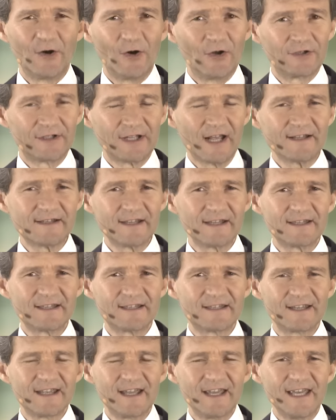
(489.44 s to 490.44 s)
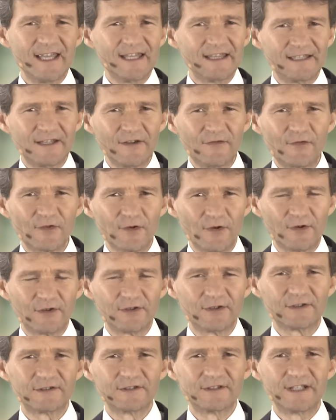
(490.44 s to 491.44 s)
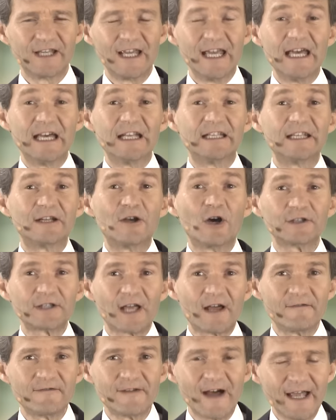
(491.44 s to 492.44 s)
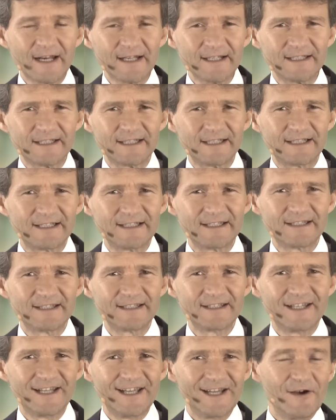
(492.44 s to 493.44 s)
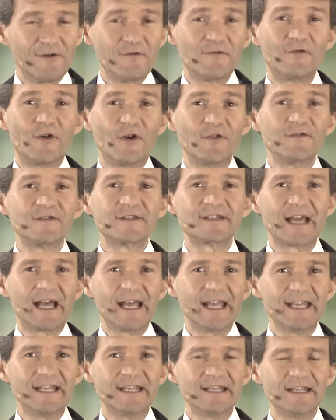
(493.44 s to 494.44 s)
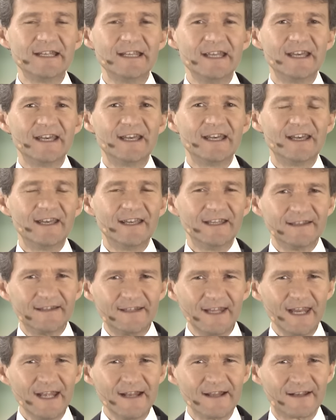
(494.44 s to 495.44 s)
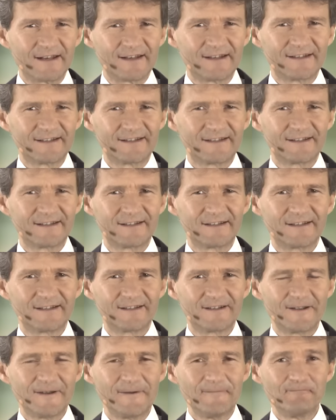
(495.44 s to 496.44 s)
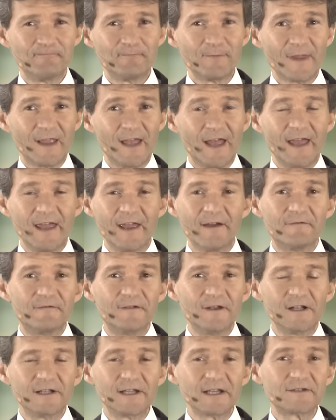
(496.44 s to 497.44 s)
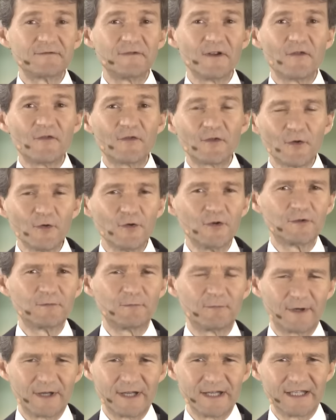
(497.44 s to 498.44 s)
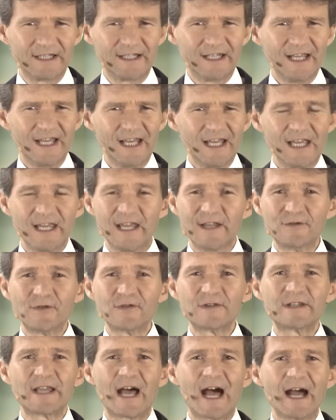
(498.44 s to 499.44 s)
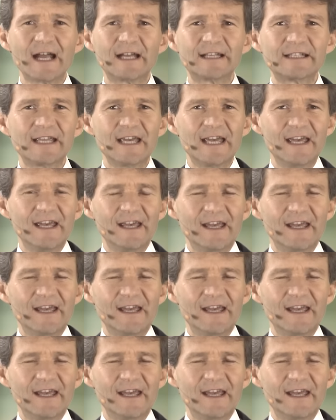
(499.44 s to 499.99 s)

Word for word: Und das ist die Frucht, die Gott erwartet von seinen Menschen dienen. Er will, dass wir Frucht bringen. Jesus sagt,